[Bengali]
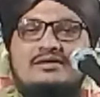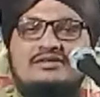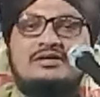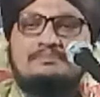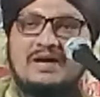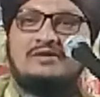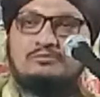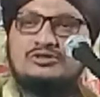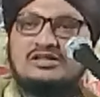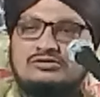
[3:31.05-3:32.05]
নিজের প্যাট
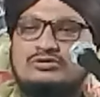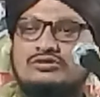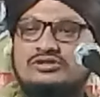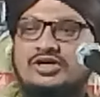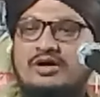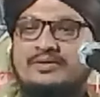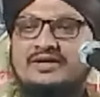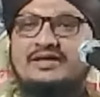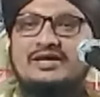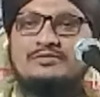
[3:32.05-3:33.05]
পূজা তো করতে হবে
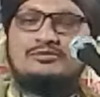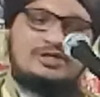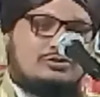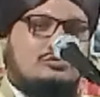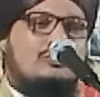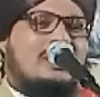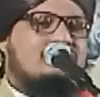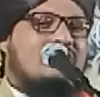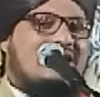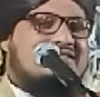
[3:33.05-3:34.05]
দোয়া
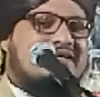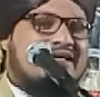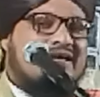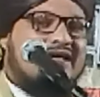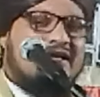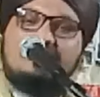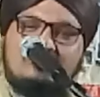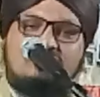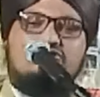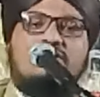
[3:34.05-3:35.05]
তো আছে
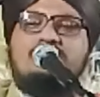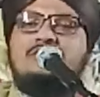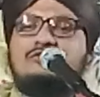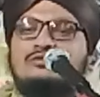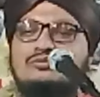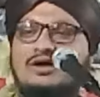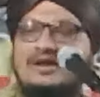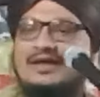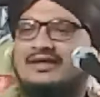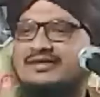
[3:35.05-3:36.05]
কিন্তু সম্মিলিত দোয়া
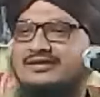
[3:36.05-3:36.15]
নাই